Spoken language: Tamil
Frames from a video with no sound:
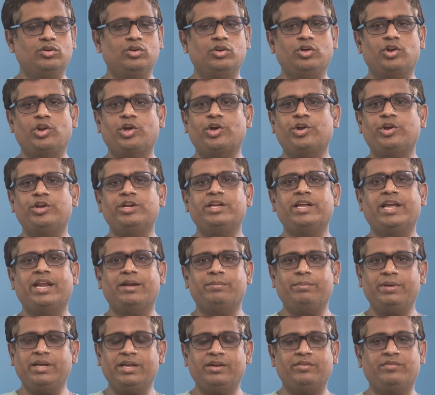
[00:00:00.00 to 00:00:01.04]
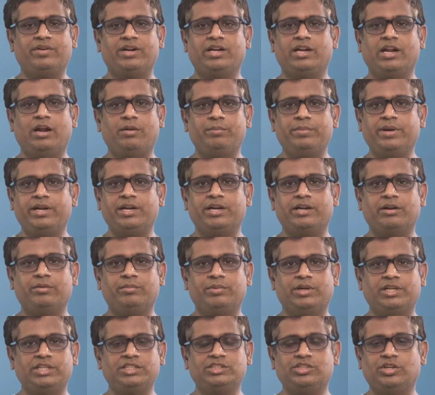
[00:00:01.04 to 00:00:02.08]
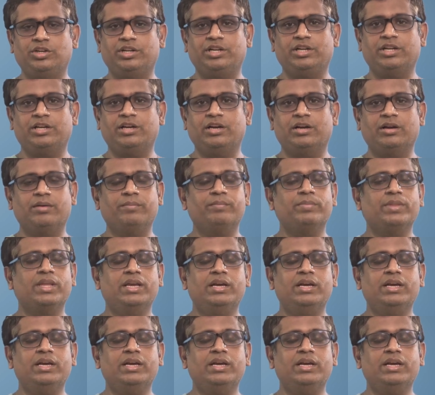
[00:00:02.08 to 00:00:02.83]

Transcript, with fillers: குளோரோக்கைன் கேன் பி கிவன் அப்படின்ற மாதிரி சொல்லியிருக்காங்க